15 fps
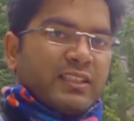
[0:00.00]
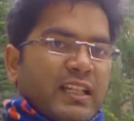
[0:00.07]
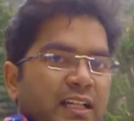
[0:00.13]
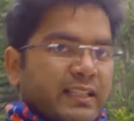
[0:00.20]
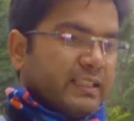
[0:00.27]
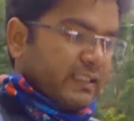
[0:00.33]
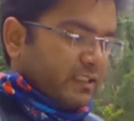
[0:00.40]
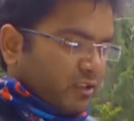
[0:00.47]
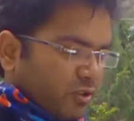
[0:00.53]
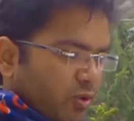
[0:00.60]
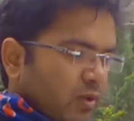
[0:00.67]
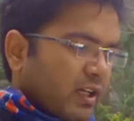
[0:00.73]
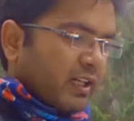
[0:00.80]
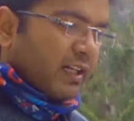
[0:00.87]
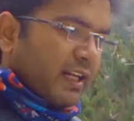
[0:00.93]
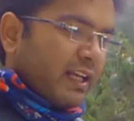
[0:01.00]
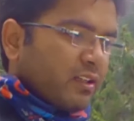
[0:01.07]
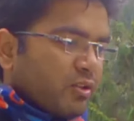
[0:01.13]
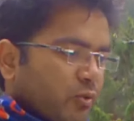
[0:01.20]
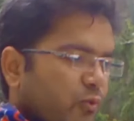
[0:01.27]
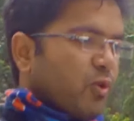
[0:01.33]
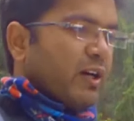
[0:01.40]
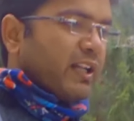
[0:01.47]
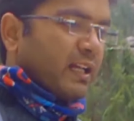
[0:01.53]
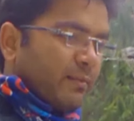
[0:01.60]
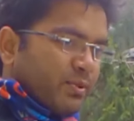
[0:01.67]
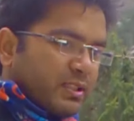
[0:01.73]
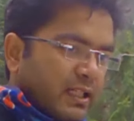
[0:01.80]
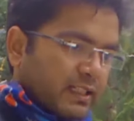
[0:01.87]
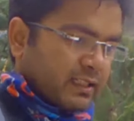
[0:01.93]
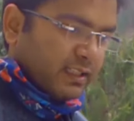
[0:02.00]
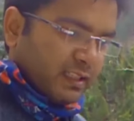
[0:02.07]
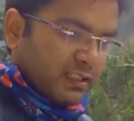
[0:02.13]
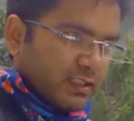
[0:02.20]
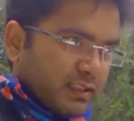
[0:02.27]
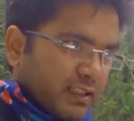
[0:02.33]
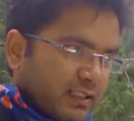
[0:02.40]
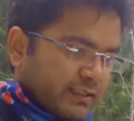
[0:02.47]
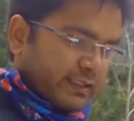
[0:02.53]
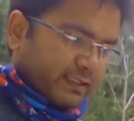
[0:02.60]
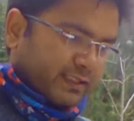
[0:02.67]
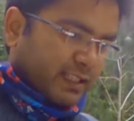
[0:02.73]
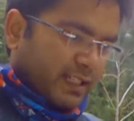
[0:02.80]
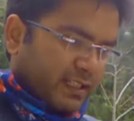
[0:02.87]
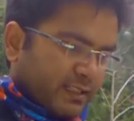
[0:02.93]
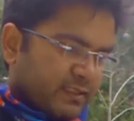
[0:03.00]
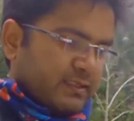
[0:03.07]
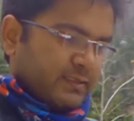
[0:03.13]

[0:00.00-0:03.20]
ताकि जिसको करना है तो वो आराम से आके कर सकता है